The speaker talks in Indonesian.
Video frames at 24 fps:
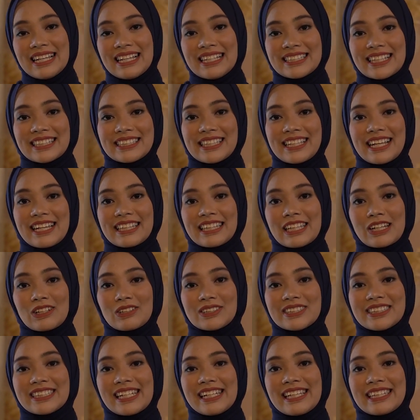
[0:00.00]
Saksikan
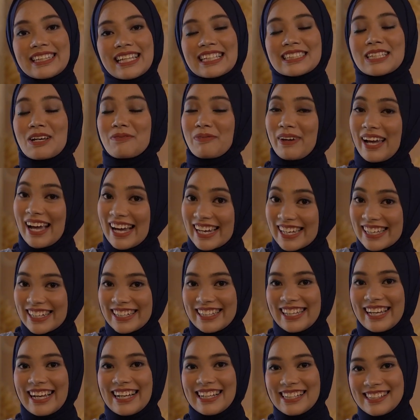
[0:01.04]
terus cerita sampai akhir
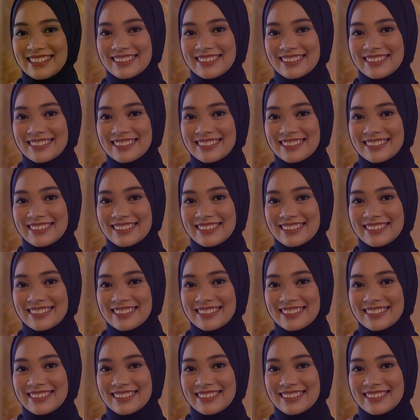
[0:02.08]
ya.